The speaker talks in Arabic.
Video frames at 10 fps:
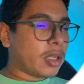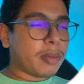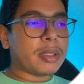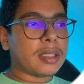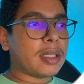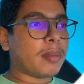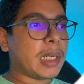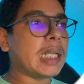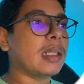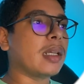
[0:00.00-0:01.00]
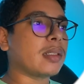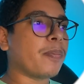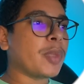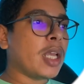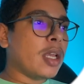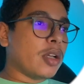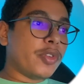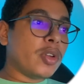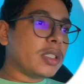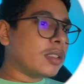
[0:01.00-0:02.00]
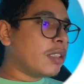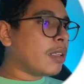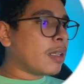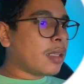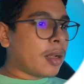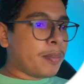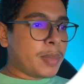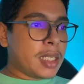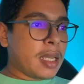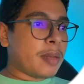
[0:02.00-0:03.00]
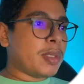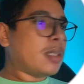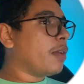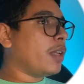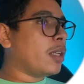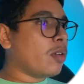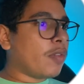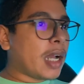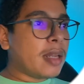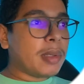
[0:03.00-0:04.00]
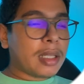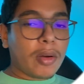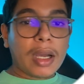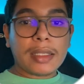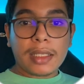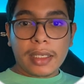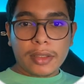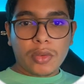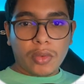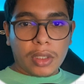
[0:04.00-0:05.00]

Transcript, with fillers: كيهبط حتى لربعه ثلاثه في يونايتد ستيت هذا راه مزيان بزاف لانه في غالبيه الاوقات الا كنتو